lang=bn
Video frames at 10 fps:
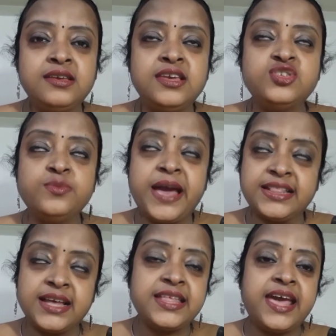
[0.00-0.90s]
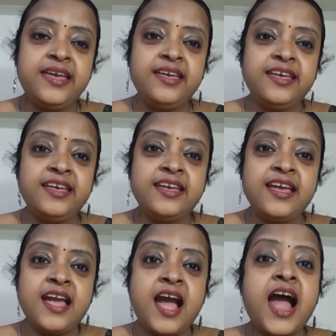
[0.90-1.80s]
কিছু ব্যথা দেয়
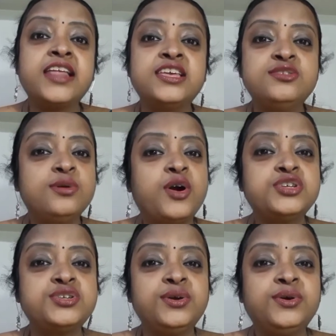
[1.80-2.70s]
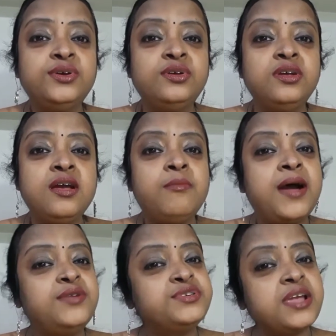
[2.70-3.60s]
আর কিছু কষ্ট
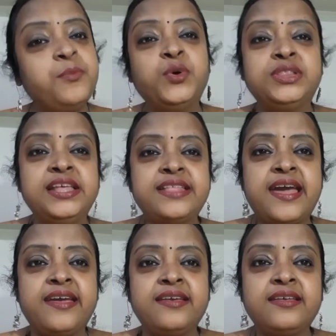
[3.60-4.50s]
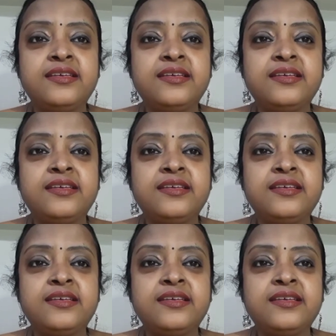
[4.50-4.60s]
মানুষকে বদলে দেয়